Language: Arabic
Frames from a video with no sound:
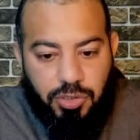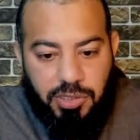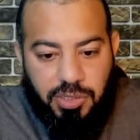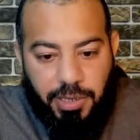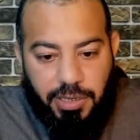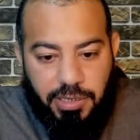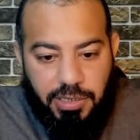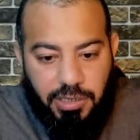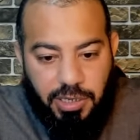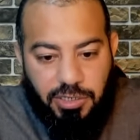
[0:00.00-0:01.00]
اتباع
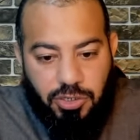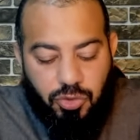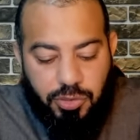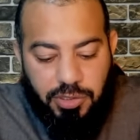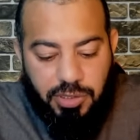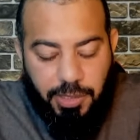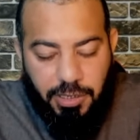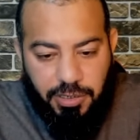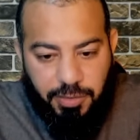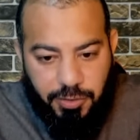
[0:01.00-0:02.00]
هل يجوز اتباع
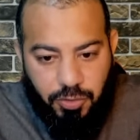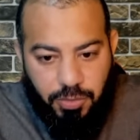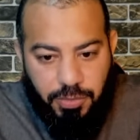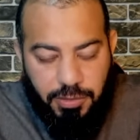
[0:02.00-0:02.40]
غير معصوم؟